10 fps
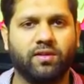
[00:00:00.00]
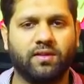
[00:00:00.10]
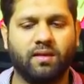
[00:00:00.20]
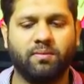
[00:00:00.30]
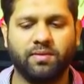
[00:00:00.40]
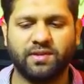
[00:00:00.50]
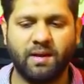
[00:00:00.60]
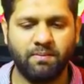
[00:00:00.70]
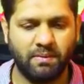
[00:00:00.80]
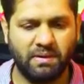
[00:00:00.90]
सकता आप
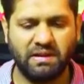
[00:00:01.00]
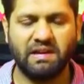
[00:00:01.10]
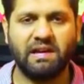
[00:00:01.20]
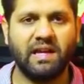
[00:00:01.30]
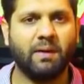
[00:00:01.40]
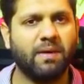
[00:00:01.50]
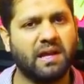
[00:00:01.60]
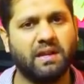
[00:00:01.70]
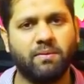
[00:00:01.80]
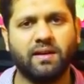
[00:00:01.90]
स्टाम्प पेपर कर ले आप
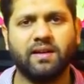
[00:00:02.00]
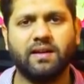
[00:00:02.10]
एग्रीमेंट कर